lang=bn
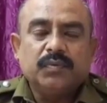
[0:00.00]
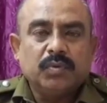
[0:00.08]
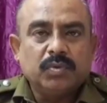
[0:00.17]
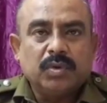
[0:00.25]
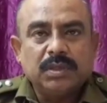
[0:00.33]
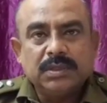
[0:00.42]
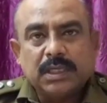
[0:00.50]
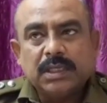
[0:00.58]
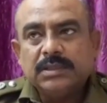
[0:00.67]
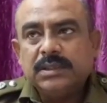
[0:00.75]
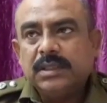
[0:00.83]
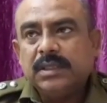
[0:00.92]
ফোন করে
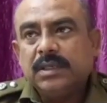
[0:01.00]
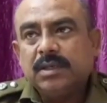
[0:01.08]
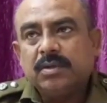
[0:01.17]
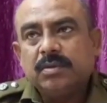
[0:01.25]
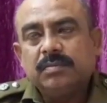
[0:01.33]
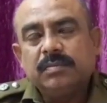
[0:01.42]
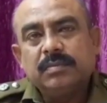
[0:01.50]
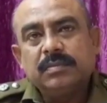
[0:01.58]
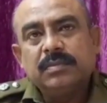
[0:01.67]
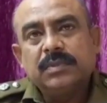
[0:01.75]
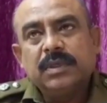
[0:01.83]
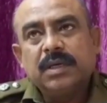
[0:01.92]
জানায় যে এরকম
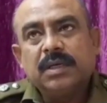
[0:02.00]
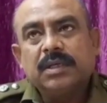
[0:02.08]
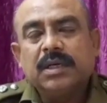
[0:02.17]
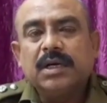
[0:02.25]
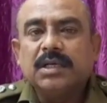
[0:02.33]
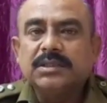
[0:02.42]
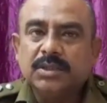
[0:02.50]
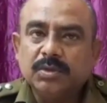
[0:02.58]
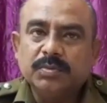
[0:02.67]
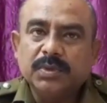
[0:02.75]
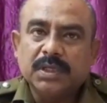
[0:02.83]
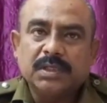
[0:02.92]
একটা গাছের
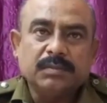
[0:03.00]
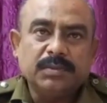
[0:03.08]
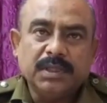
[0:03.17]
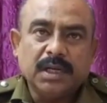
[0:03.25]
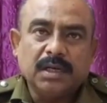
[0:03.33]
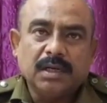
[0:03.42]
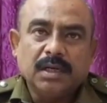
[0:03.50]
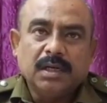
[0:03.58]
উপরে একটা বিড়াল